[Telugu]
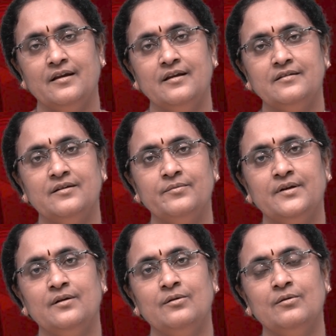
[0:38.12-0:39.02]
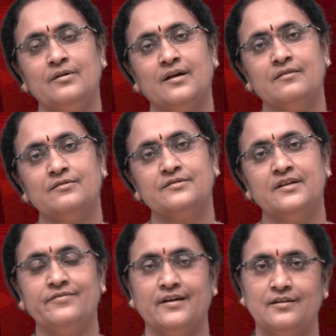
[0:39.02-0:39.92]
ఏ సమయంలో కళ వస్తే
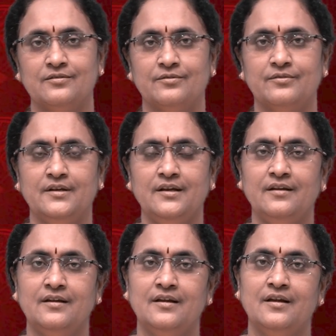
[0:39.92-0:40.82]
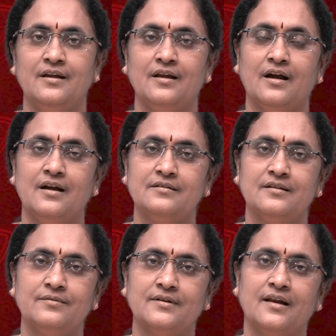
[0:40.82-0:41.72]
ఫలిస్తుంది ఆ
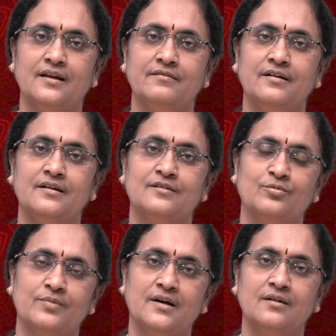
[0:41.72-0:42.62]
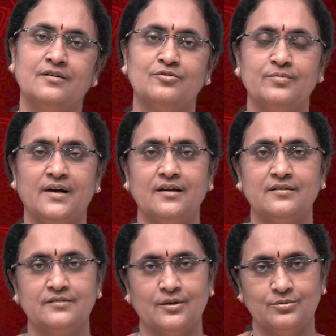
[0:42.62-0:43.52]
సమ కళల వలన శుభాలు అశుభాలు
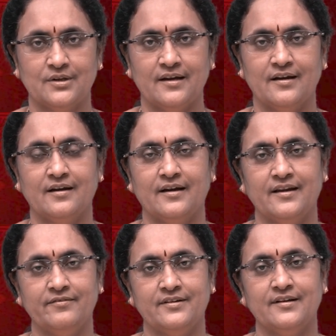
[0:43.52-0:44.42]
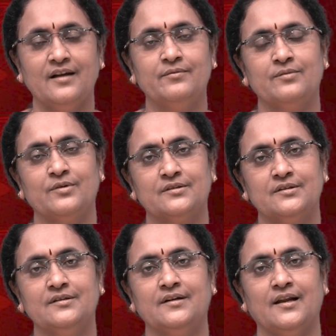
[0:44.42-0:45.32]
అసలు జరుగుతాయా అనే విషయాలు మనం
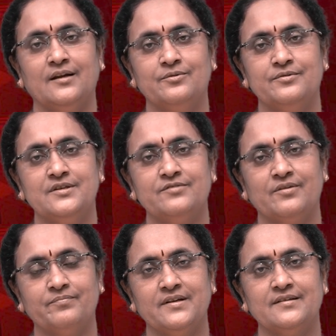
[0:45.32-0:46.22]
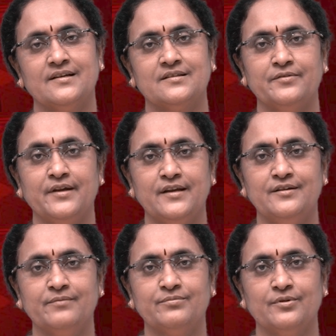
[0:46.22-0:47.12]
మొత్తం కళల గురించి స్వప్న శాస్త్రం ఏం
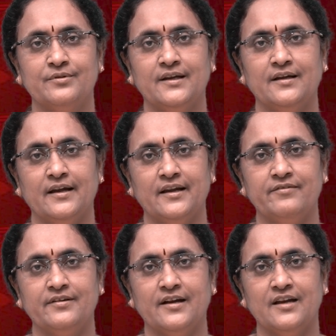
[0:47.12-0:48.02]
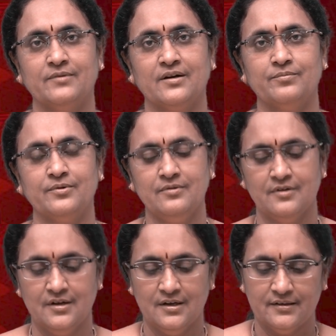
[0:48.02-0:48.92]
చెప్తోంది అనే విషయాన్ని మనం ఇప్పుడు
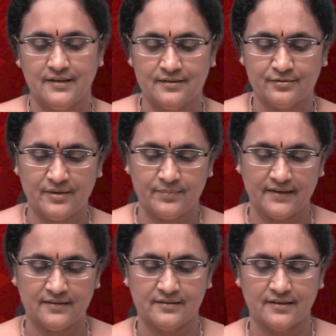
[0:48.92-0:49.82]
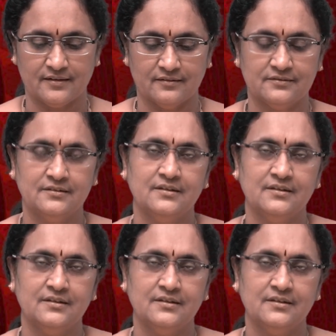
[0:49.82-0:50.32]
తెలుసుకునే ప్రయత్నం చేద్దాం